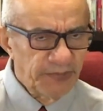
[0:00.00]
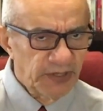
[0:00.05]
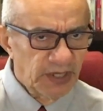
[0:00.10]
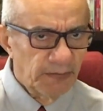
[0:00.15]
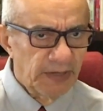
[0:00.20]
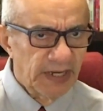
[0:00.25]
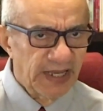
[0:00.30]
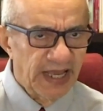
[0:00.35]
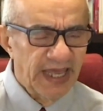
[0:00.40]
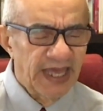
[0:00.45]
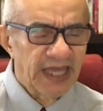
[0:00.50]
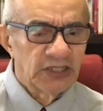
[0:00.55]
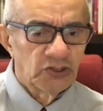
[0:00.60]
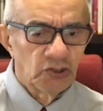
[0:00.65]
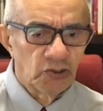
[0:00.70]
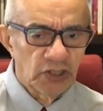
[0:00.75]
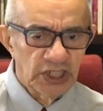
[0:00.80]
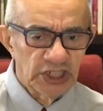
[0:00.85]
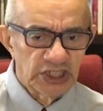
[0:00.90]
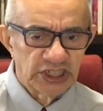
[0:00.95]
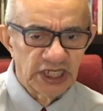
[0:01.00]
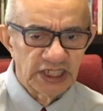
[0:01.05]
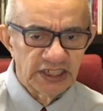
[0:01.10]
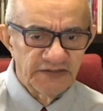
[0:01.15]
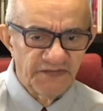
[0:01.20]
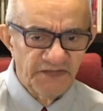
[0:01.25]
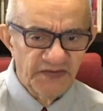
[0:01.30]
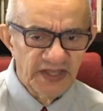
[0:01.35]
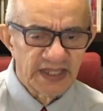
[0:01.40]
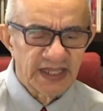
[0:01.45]
Bíblia é de origem
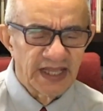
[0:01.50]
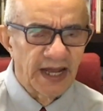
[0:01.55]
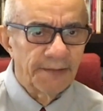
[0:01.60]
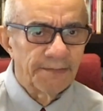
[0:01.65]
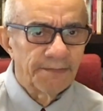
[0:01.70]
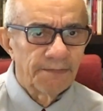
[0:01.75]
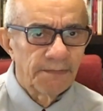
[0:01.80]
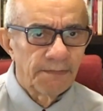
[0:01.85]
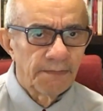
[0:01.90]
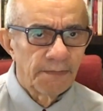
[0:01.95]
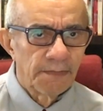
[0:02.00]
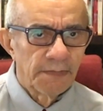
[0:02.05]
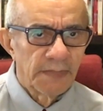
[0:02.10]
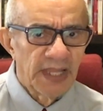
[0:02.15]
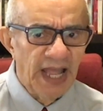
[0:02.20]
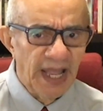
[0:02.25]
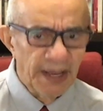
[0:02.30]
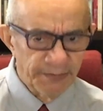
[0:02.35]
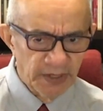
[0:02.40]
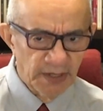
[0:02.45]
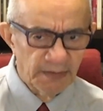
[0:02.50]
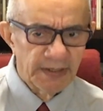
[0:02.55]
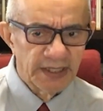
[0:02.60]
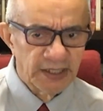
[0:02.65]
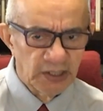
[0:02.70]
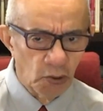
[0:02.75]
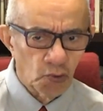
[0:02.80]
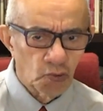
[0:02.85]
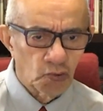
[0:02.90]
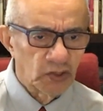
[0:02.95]
divina. A Bíblia
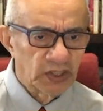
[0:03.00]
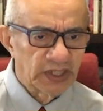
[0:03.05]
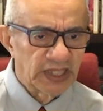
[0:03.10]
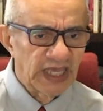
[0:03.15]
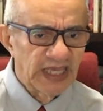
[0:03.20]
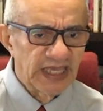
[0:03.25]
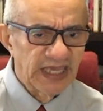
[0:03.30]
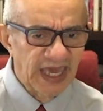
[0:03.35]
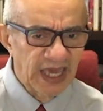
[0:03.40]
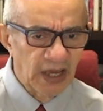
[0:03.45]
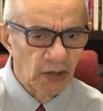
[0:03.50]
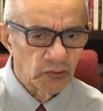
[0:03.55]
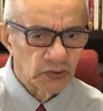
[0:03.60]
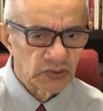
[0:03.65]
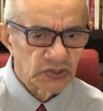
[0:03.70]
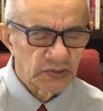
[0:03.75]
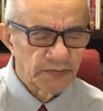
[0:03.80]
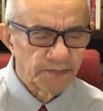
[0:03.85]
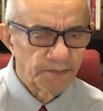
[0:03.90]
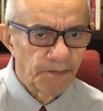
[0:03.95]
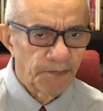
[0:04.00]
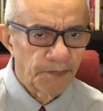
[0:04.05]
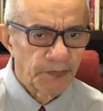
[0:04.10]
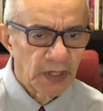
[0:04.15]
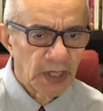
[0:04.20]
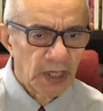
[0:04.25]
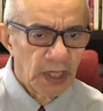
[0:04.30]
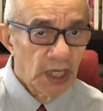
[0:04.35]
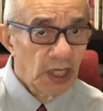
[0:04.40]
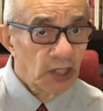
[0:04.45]
não contém erros.
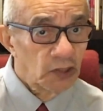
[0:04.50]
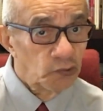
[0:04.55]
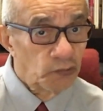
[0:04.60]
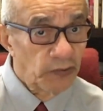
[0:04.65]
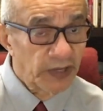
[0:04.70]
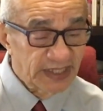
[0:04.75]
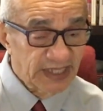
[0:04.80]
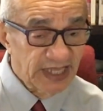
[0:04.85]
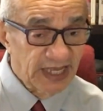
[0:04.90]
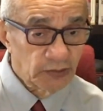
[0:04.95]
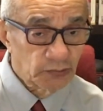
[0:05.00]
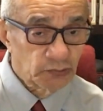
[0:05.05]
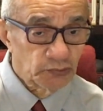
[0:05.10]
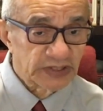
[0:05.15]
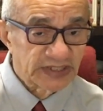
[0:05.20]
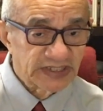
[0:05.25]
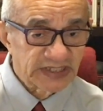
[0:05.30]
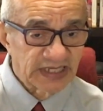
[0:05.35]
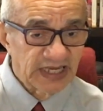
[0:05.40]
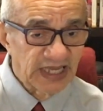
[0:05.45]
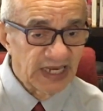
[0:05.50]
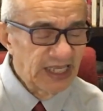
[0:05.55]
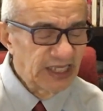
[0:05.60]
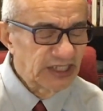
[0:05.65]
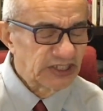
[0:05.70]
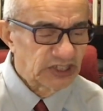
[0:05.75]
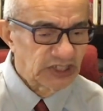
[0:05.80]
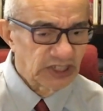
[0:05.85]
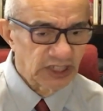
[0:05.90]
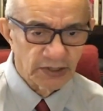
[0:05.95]
No entanto, os
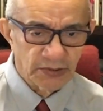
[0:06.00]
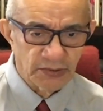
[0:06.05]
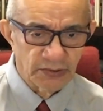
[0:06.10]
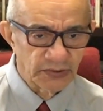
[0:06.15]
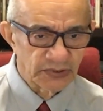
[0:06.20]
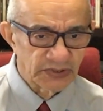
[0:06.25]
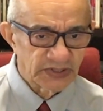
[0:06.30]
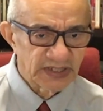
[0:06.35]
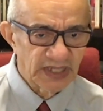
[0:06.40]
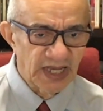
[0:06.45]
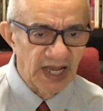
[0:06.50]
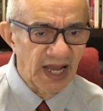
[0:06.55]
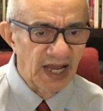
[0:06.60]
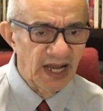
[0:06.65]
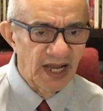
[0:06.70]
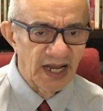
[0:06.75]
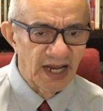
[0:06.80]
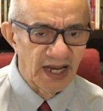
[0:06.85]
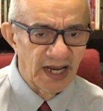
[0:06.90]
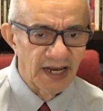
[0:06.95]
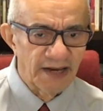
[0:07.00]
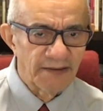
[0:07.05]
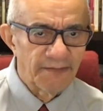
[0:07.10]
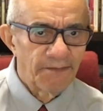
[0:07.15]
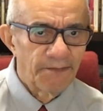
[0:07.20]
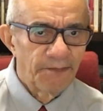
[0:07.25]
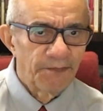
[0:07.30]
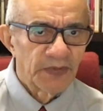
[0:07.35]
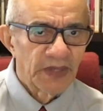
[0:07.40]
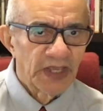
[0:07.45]
críticos ah,
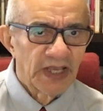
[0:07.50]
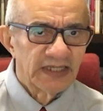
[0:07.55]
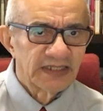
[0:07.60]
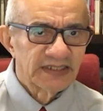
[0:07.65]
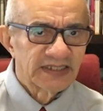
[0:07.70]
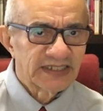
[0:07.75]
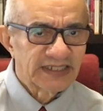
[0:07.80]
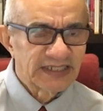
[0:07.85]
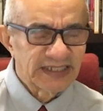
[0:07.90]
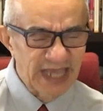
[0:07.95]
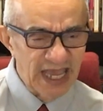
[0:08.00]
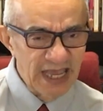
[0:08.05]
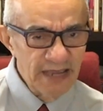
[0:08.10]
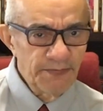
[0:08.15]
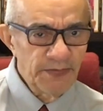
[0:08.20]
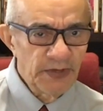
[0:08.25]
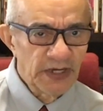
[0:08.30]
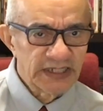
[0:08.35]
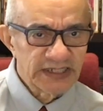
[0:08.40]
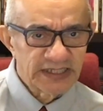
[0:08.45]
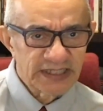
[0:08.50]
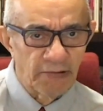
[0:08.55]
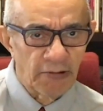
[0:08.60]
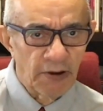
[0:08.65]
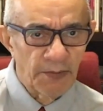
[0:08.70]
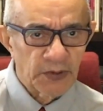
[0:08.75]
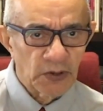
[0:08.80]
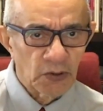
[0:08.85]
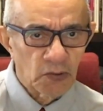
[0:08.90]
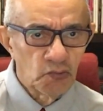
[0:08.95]
sempre estão
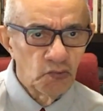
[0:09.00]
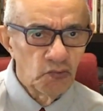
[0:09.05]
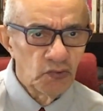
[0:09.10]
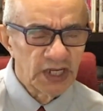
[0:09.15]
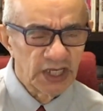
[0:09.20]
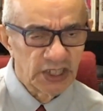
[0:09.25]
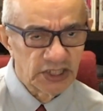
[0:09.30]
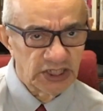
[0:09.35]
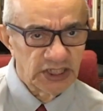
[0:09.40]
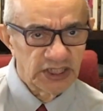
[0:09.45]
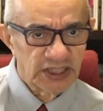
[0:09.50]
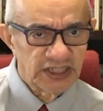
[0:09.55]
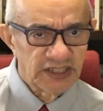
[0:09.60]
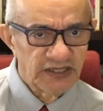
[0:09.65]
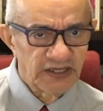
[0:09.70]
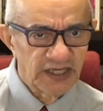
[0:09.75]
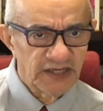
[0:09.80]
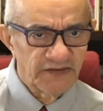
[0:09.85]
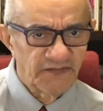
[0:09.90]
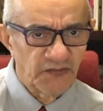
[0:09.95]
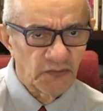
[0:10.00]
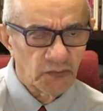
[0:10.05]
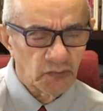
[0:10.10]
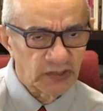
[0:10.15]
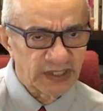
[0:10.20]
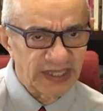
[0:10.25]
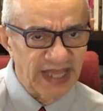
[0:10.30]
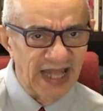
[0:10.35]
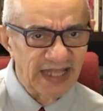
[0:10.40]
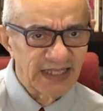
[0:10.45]
à procura de
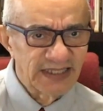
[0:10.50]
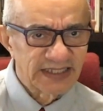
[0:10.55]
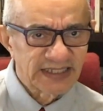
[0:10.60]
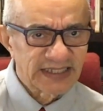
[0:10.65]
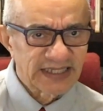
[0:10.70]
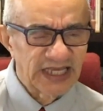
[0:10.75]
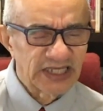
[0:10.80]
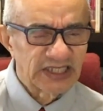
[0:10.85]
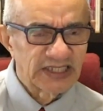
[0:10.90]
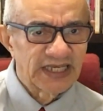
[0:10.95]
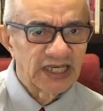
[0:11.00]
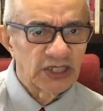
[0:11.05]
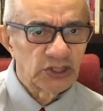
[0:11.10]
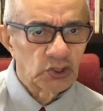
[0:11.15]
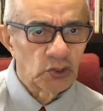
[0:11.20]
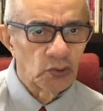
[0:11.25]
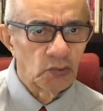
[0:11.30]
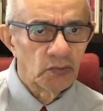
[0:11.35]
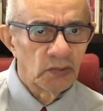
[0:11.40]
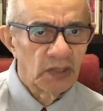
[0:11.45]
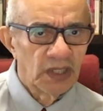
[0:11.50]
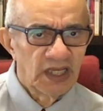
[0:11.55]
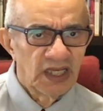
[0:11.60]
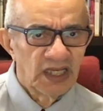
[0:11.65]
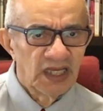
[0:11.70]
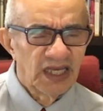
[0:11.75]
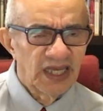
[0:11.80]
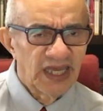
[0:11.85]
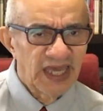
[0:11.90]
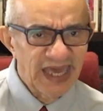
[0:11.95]
dificuldades que sejam
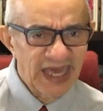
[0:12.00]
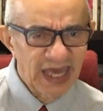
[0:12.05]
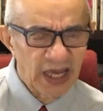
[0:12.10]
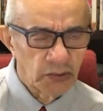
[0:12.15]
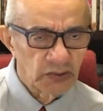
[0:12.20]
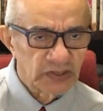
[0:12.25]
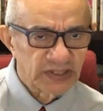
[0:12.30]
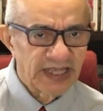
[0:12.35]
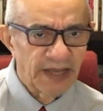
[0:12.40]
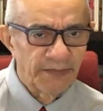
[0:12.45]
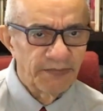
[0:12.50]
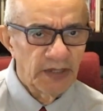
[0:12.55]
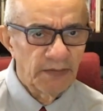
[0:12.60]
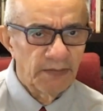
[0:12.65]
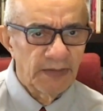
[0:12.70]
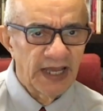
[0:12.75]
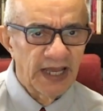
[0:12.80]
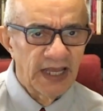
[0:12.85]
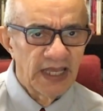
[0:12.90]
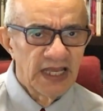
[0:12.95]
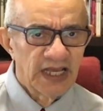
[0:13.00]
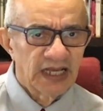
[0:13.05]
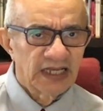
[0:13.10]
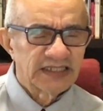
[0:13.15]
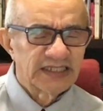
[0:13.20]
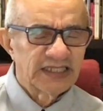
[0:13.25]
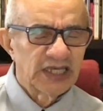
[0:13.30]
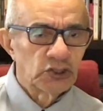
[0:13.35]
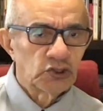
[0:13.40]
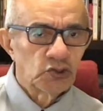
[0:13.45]
erros na Bíblia, que
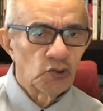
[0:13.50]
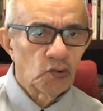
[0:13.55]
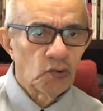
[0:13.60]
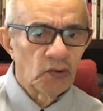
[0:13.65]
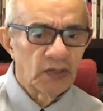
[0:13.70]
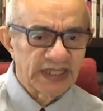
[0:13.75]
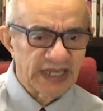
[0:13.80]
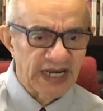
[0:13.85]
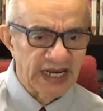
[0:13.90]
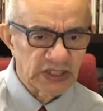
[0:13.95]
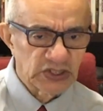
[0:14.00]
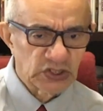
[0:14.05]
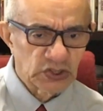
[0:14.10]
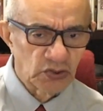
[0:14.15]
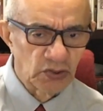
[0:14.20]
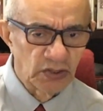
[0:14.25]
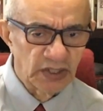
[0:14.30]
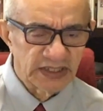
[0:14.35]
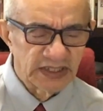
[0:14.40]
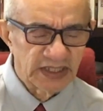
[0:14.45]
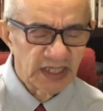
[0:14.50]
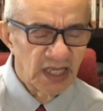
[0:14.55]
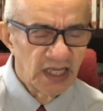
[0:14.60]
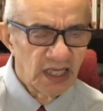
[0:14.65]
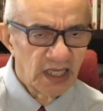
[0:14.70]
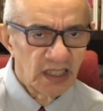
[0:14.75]
sejam contradições.